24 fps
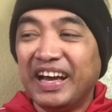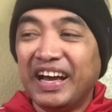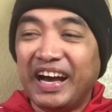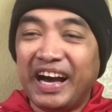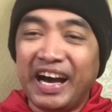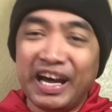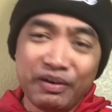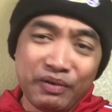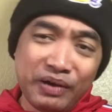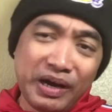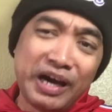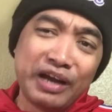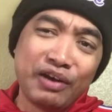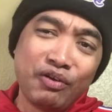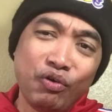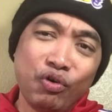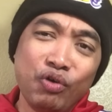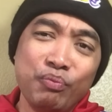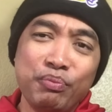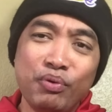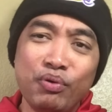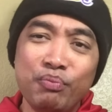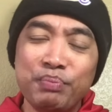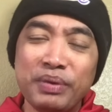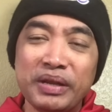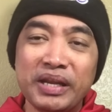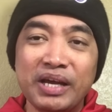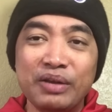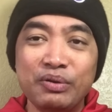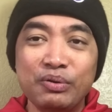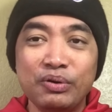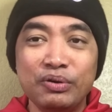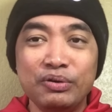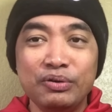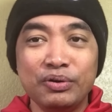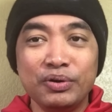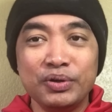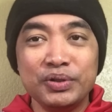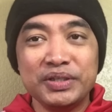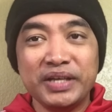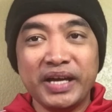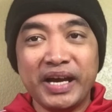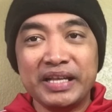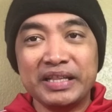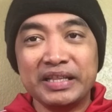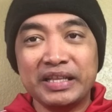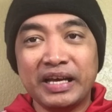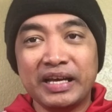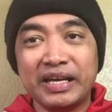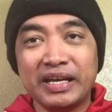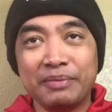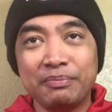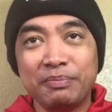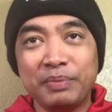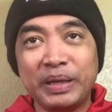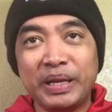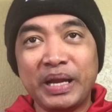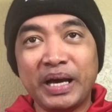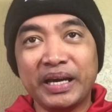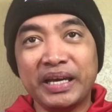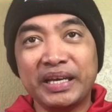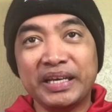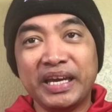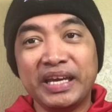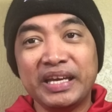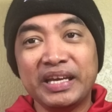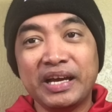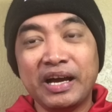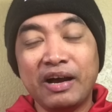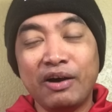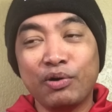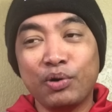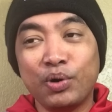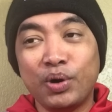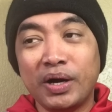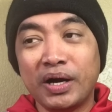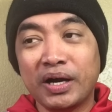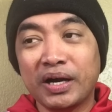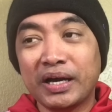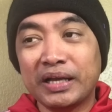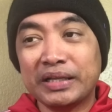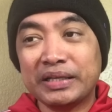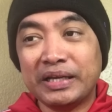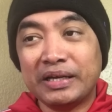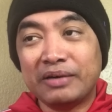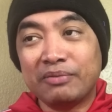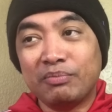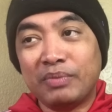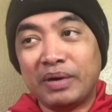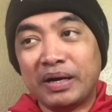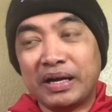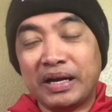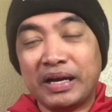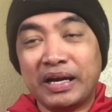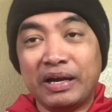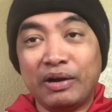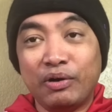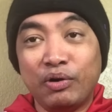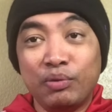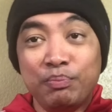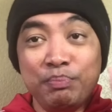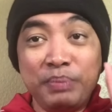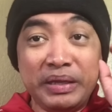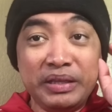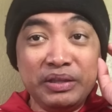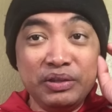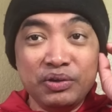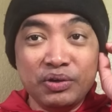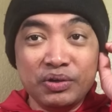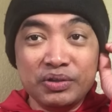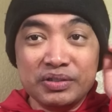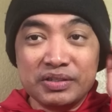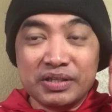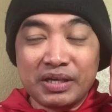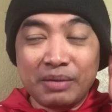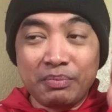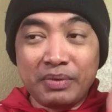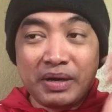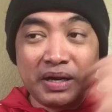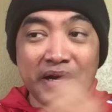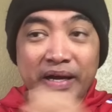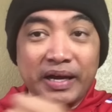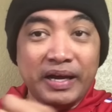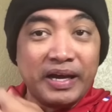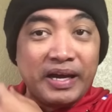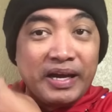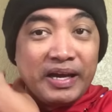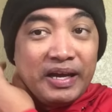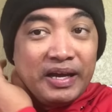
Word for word: Araw-araw ko pong pinanonood diyan pinakikinggan ko ang kanyang mga opinion sa mga